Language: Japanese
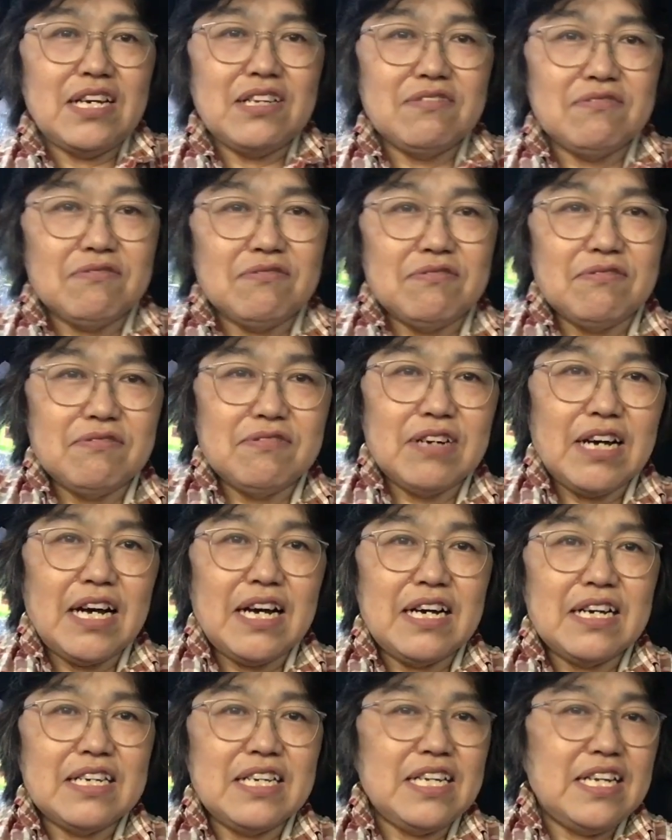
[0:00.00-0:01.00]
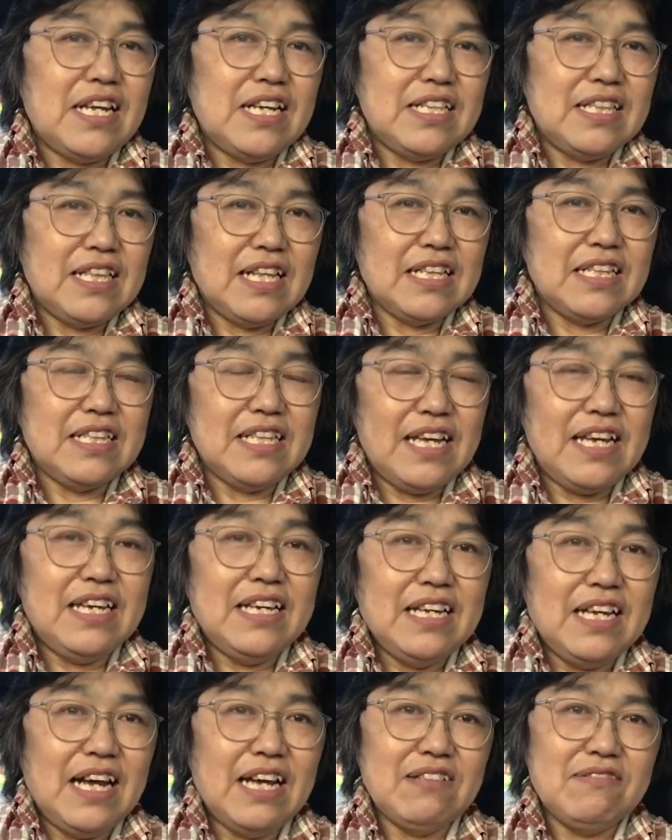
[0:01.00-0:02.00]
いところが綺麗になって
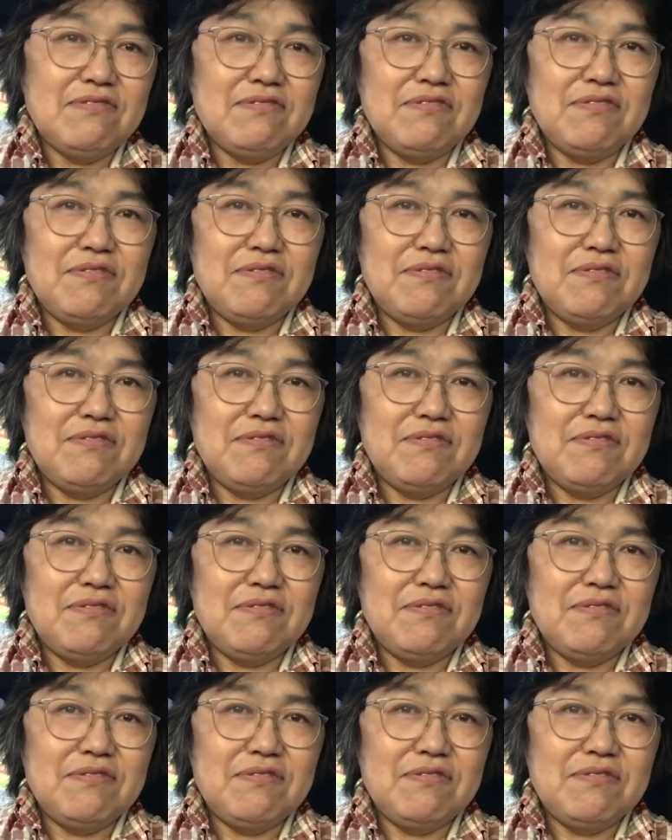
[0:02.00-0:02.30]
あの